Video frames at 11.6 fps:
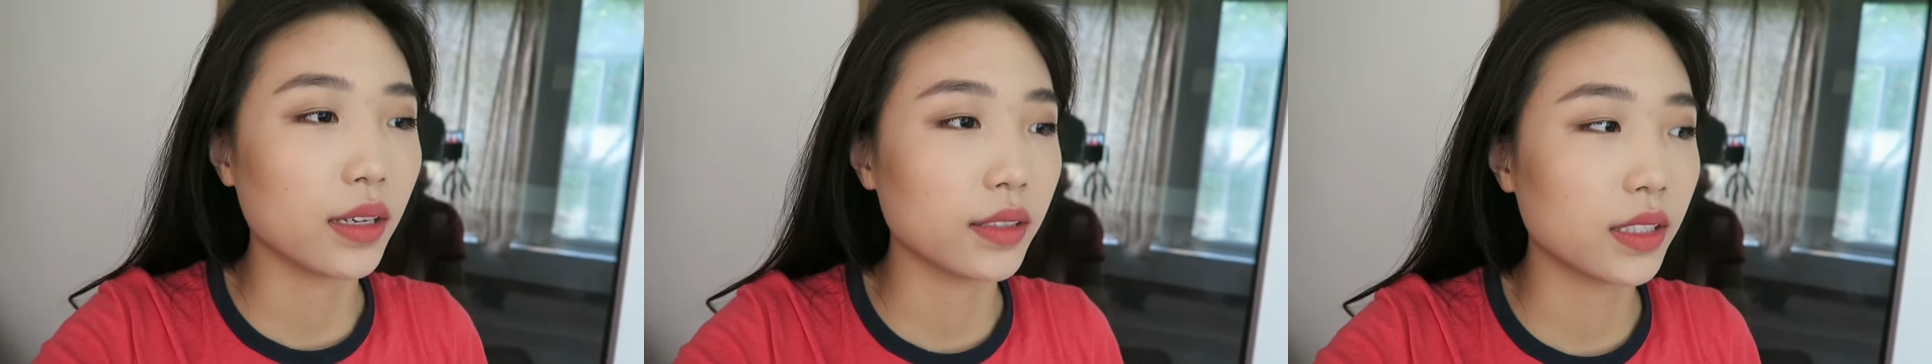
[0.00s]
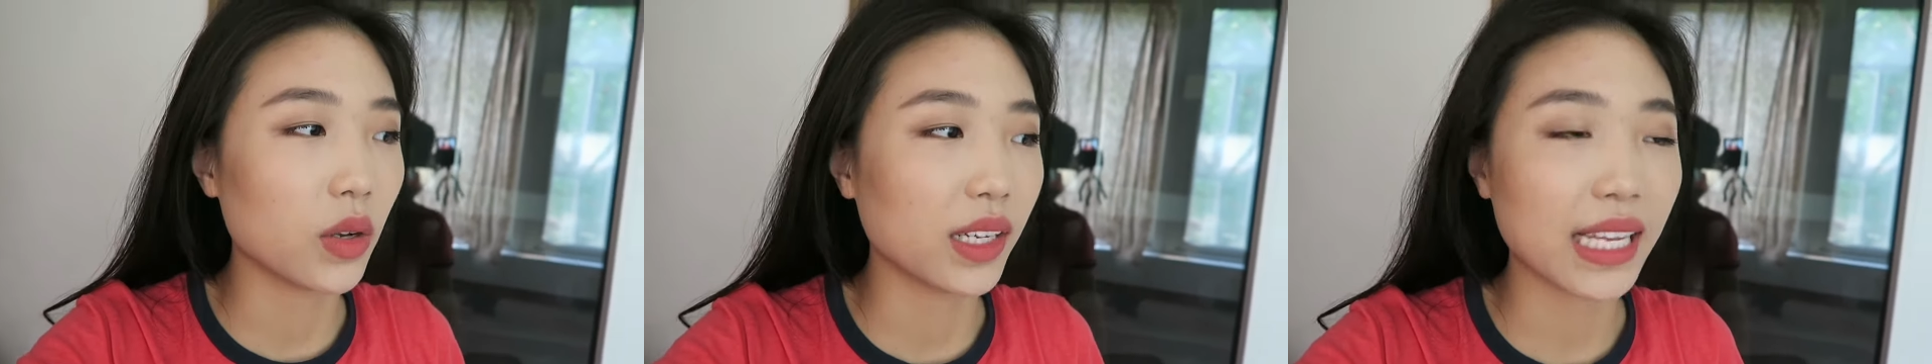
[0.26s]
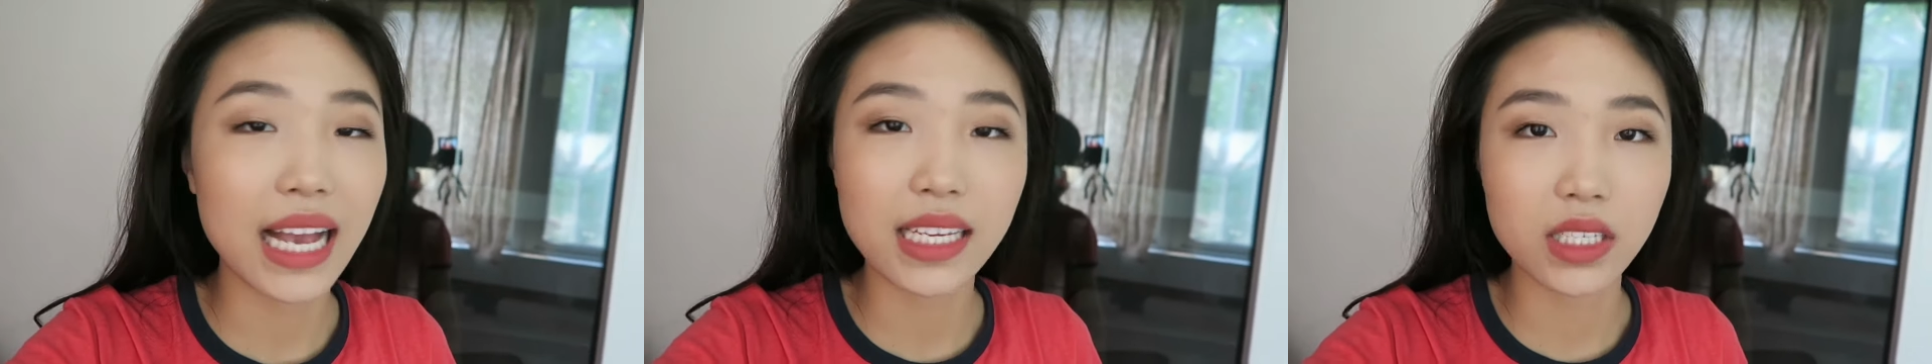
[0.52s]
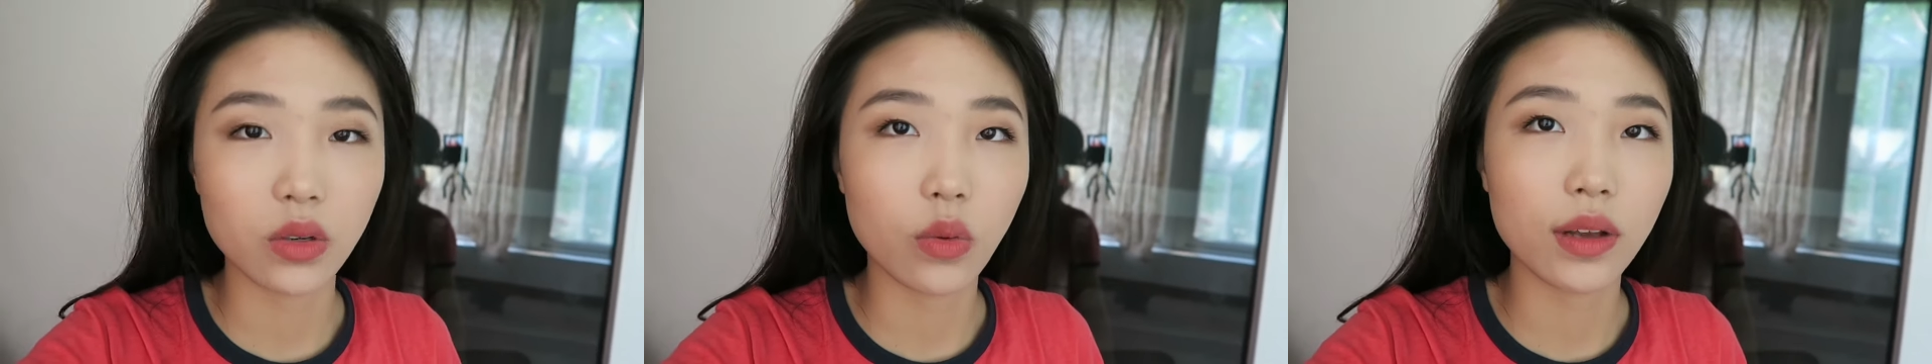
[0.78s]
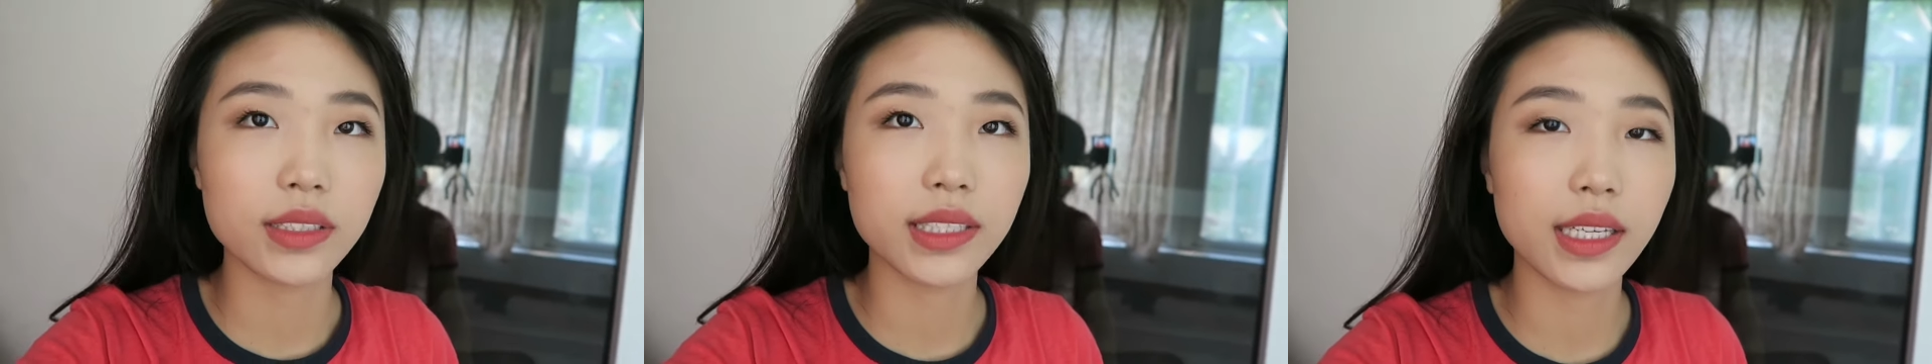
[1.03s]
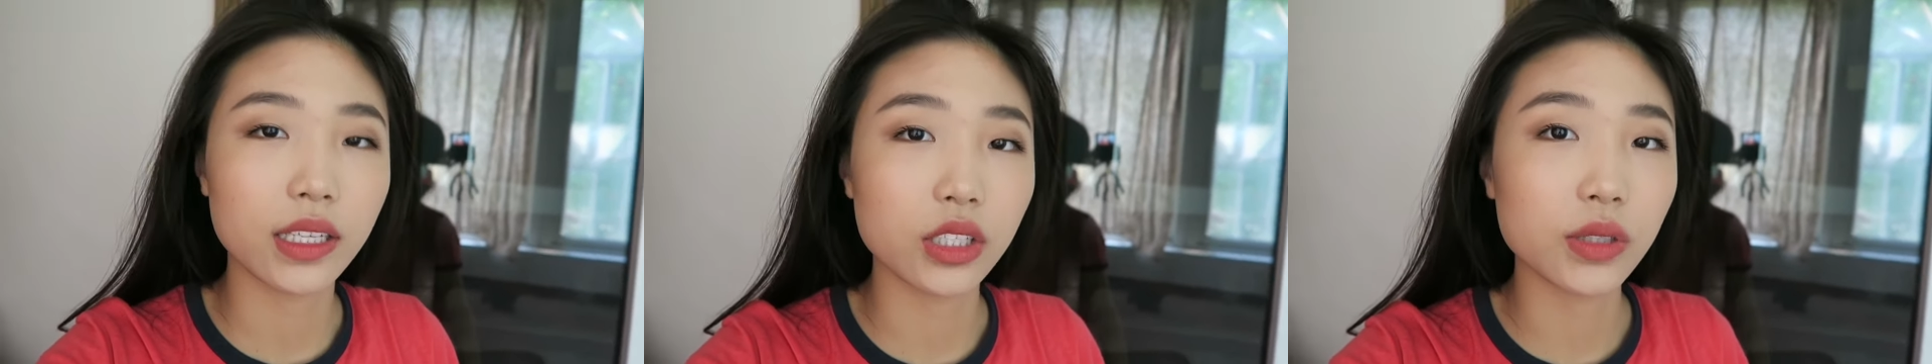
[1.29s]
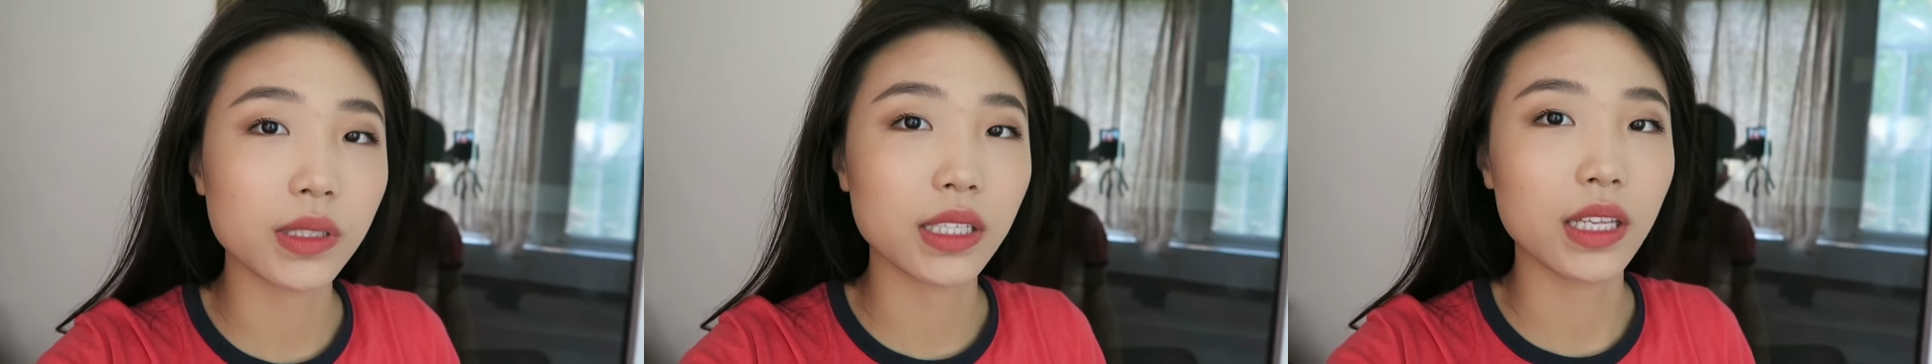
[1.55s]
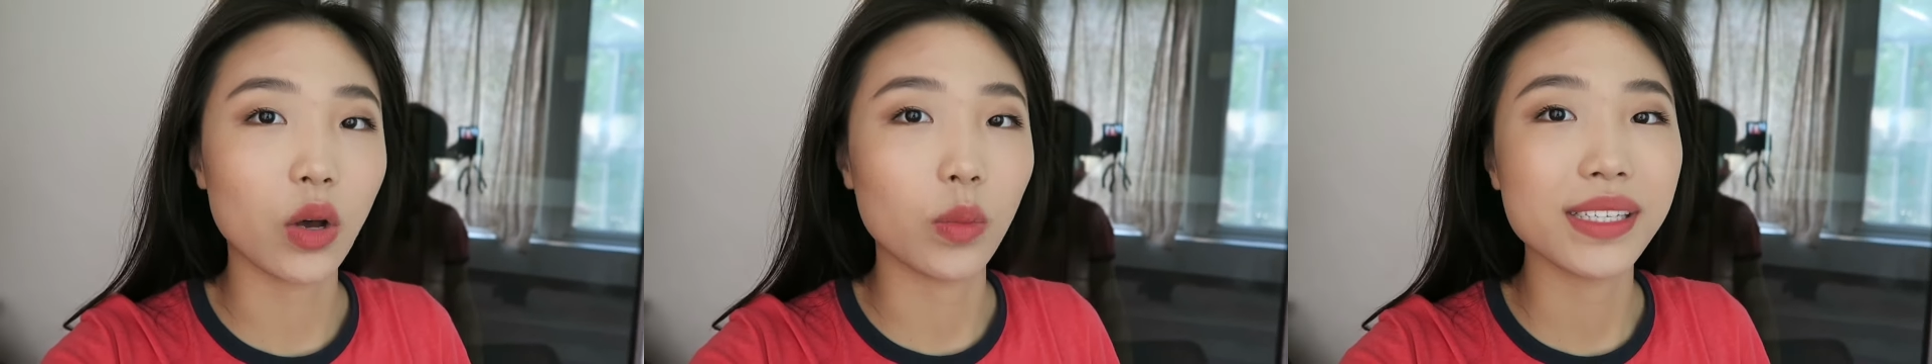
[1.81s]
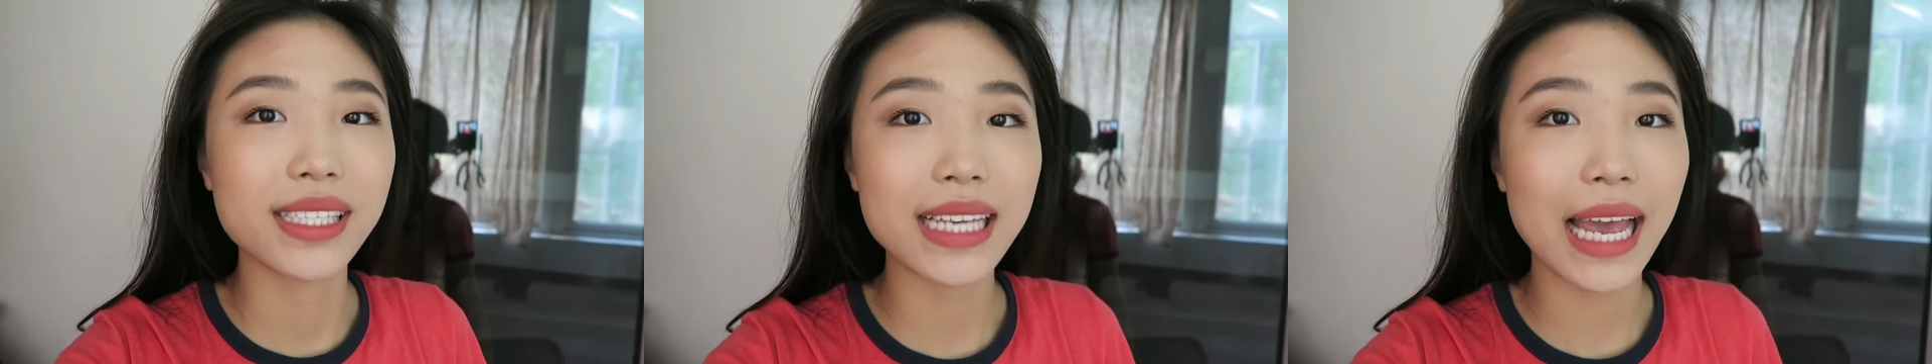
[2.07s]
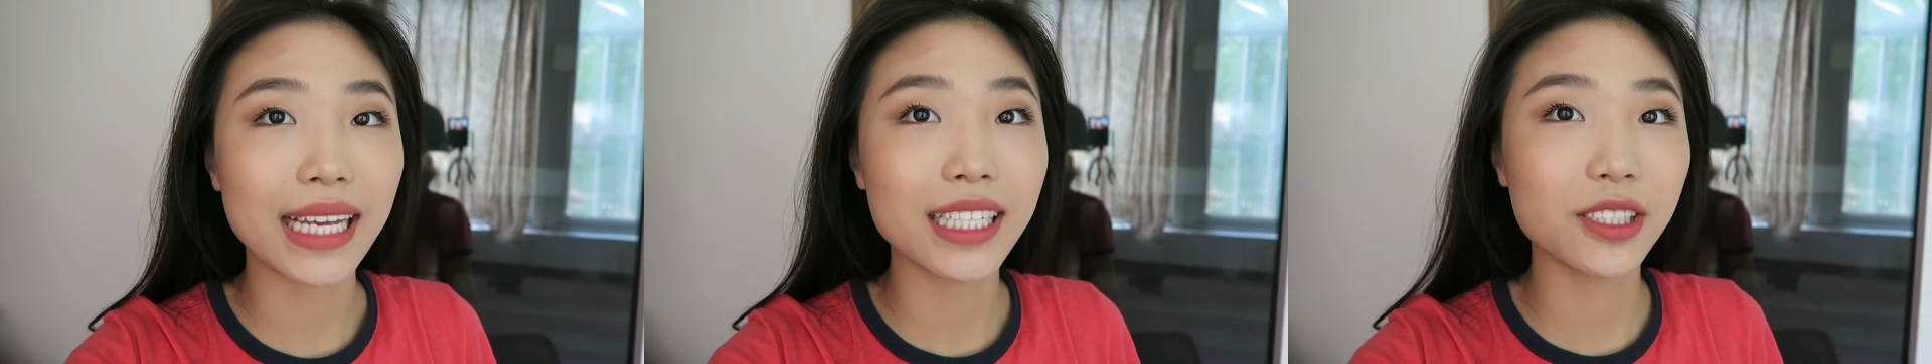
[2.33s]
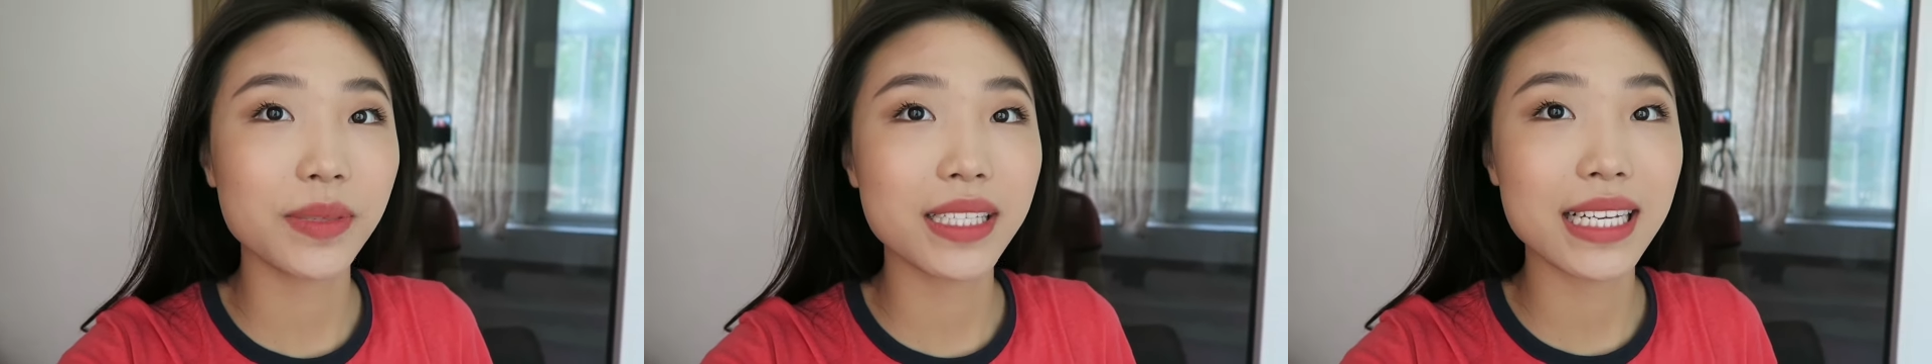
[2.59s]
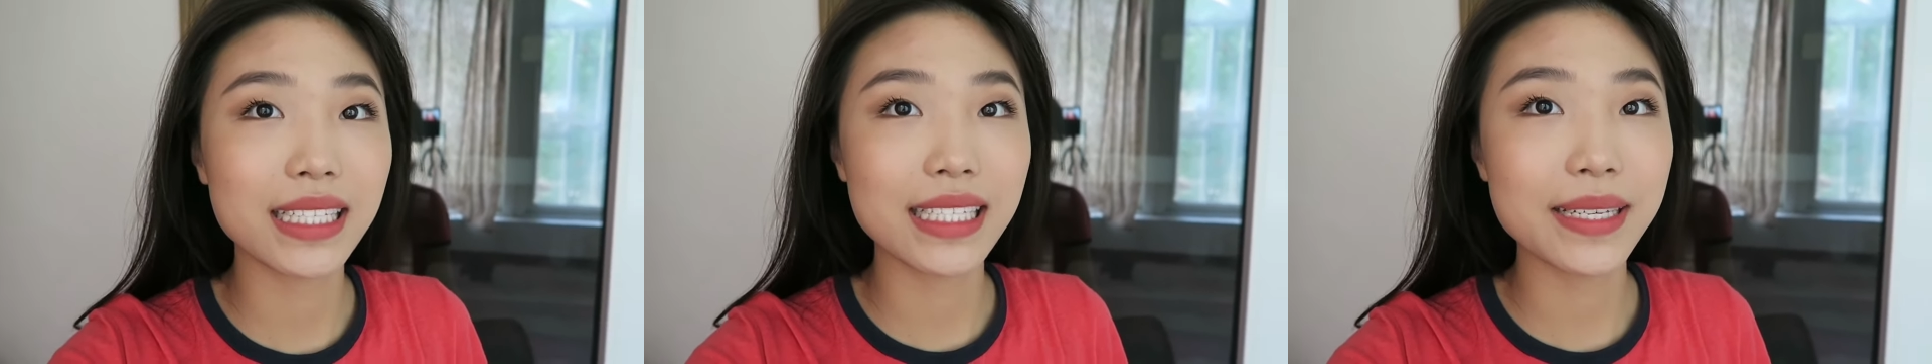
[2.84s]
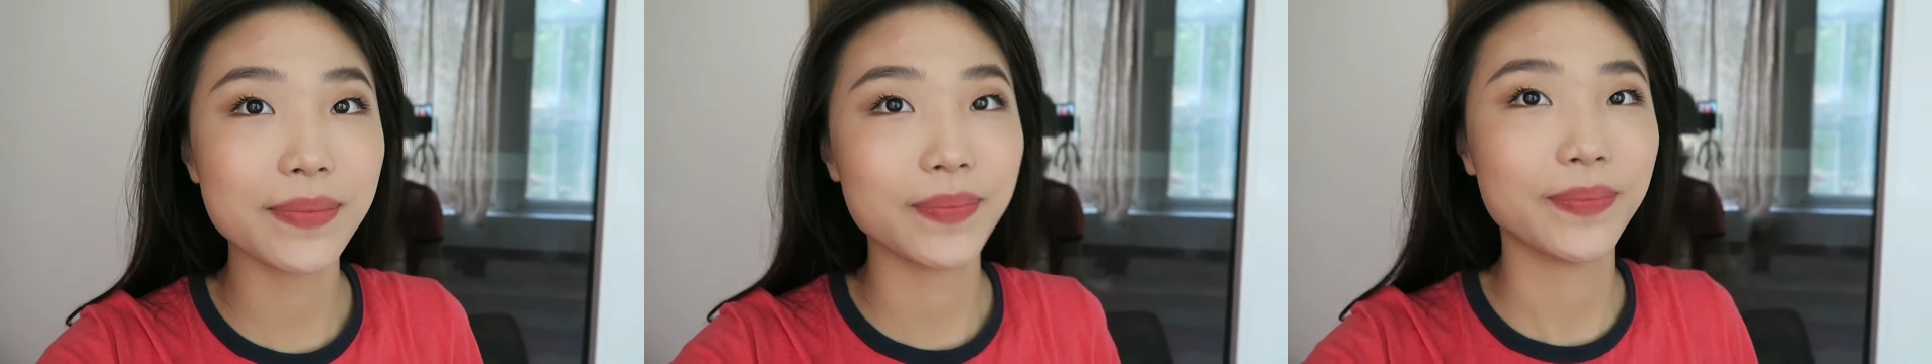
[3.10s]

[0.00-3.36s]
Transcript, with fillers: 希望大家喜欢今天的视频，那我们下一个视频再见。